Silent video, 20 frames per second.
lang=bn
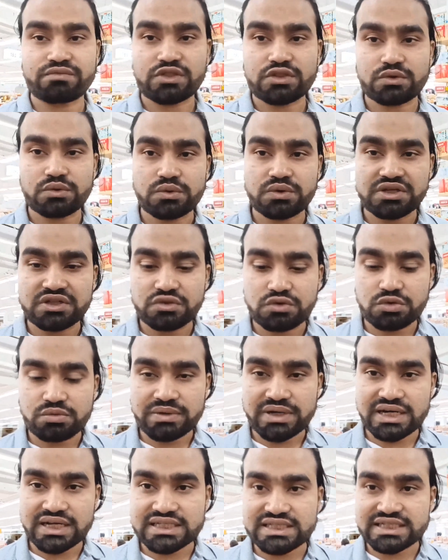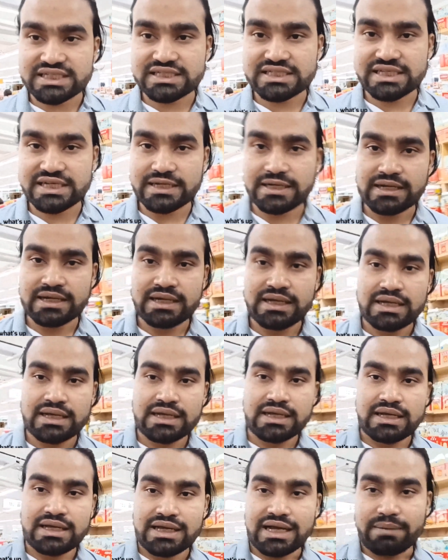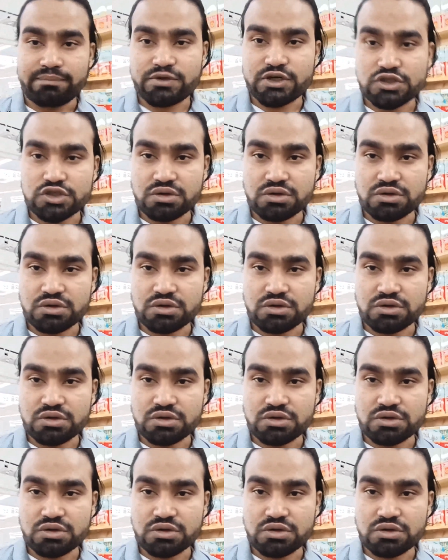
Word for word: তো এই দুই বেলা জিংসাং আপনারা